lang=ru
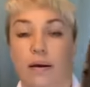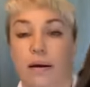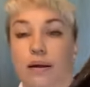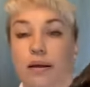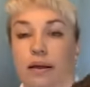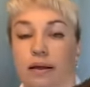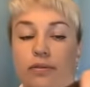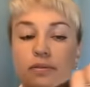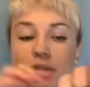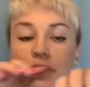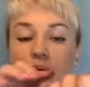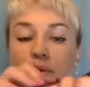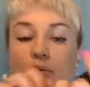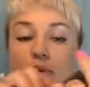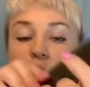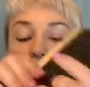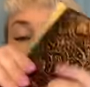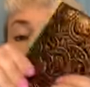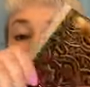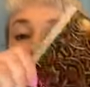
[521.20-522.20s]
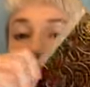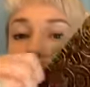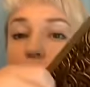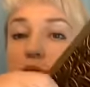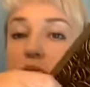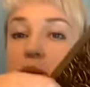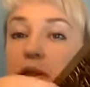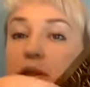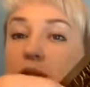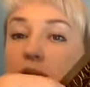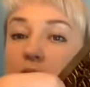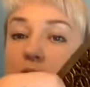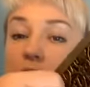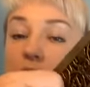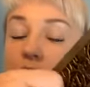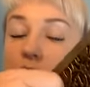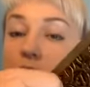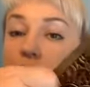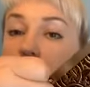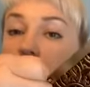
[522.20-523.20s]
И второй такой же,
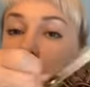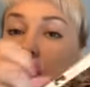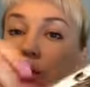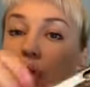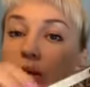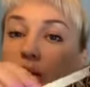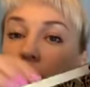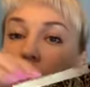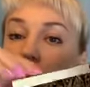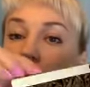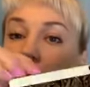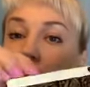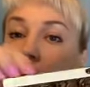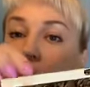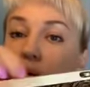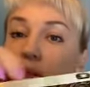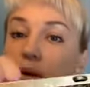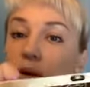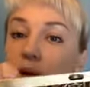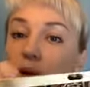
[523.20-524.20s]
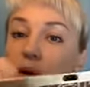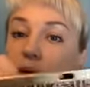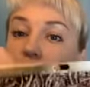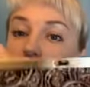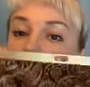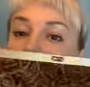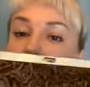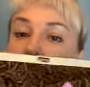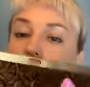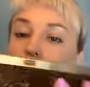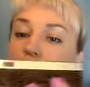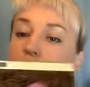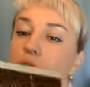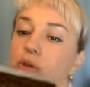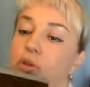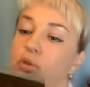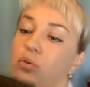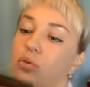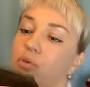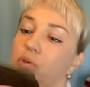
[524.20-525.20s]
ну, немного
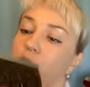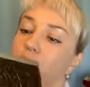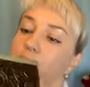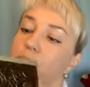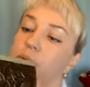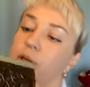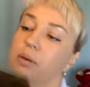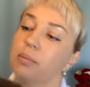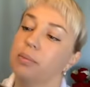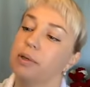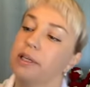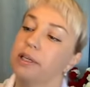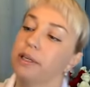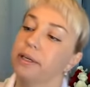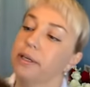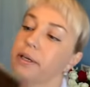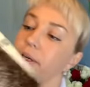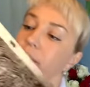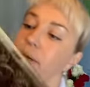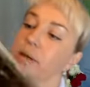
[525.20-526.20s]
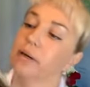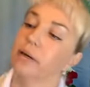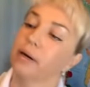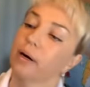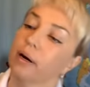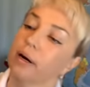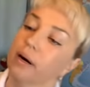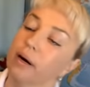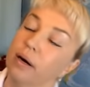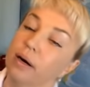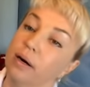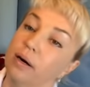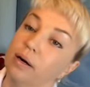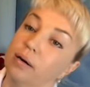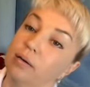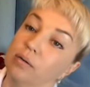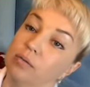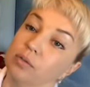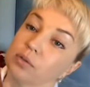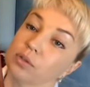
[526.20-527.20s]
другое обрамление.
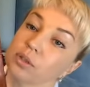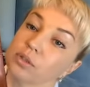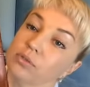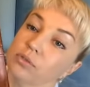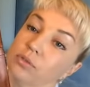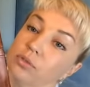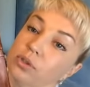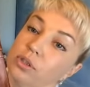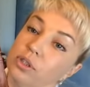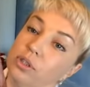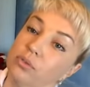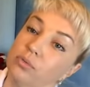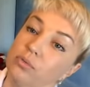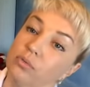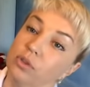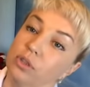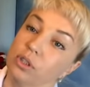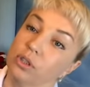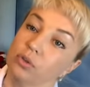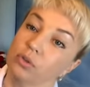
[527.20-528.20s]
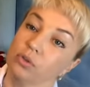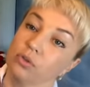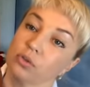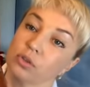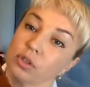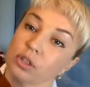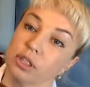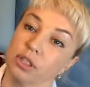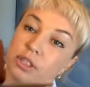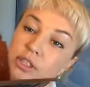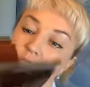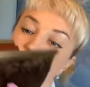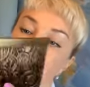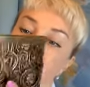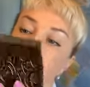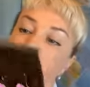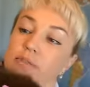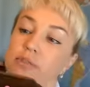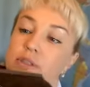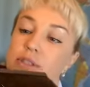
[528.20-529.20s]
Вот, и внутри он вот такой вот
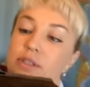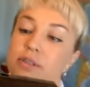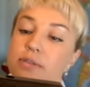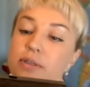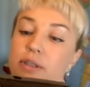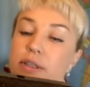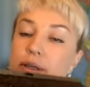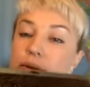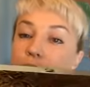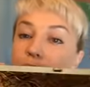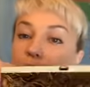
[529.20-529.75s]
коричневого цвета.